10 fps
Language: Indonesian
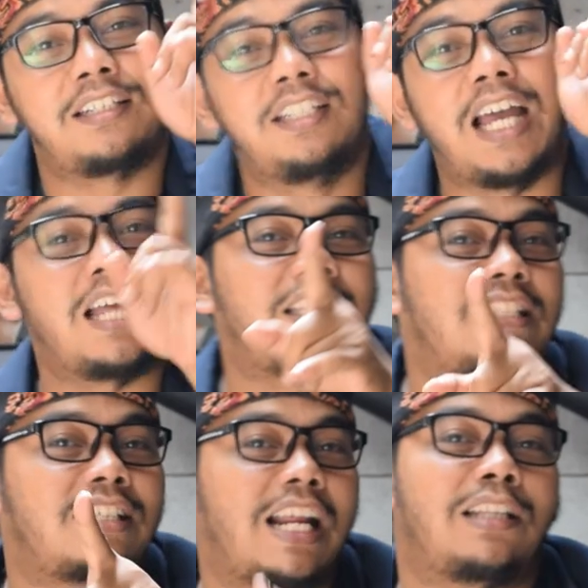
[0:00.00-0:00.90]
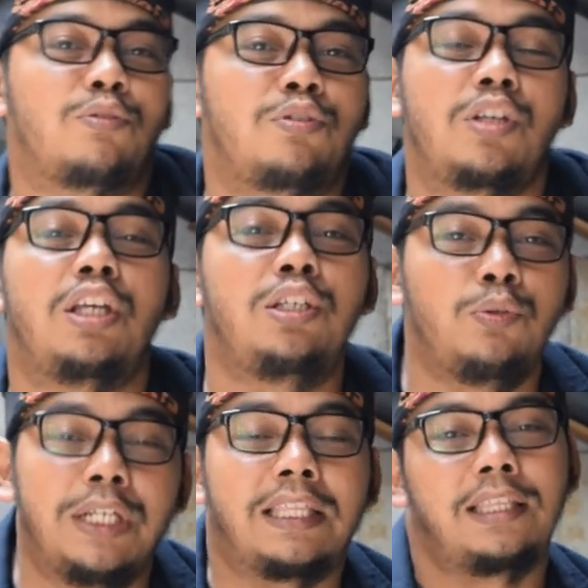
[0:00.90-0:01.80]
di atas 100
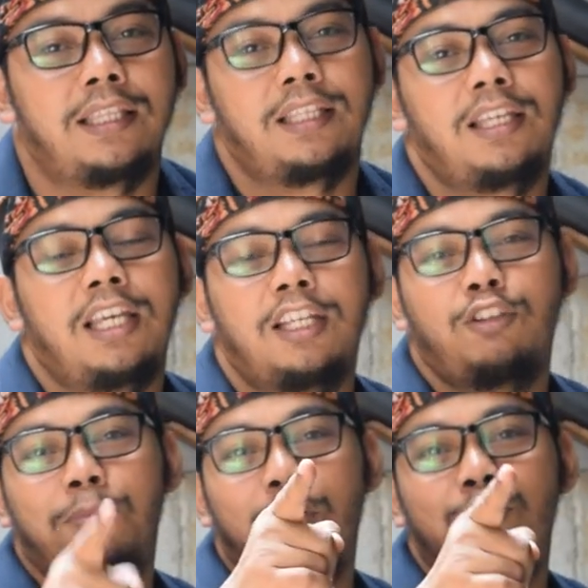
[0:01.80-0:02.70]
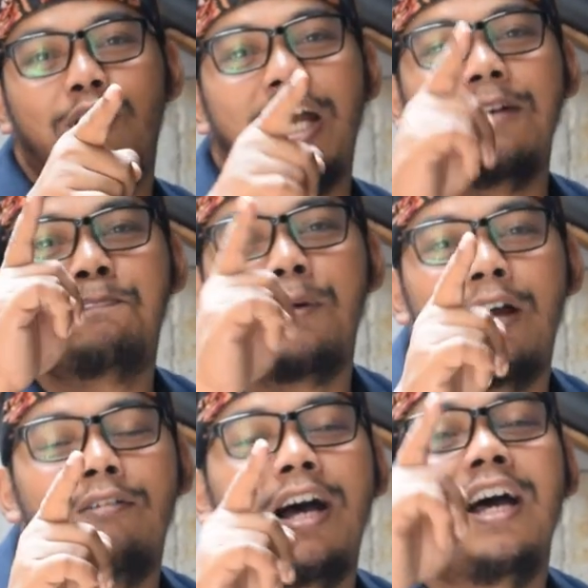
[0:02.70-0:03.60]
unit itu menunjukkan
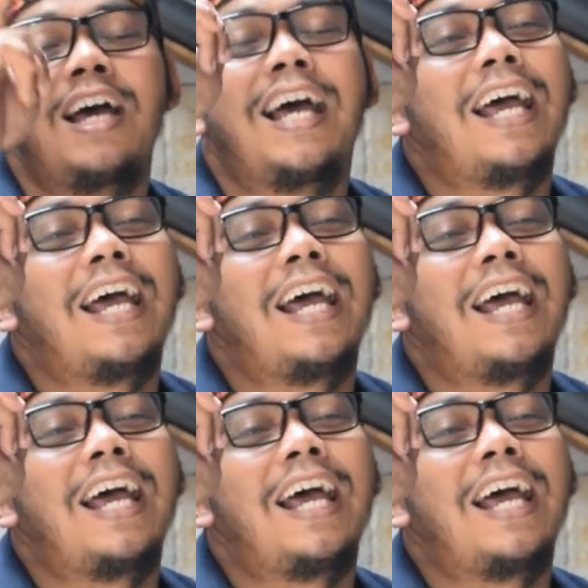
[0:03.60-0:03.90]
bahwa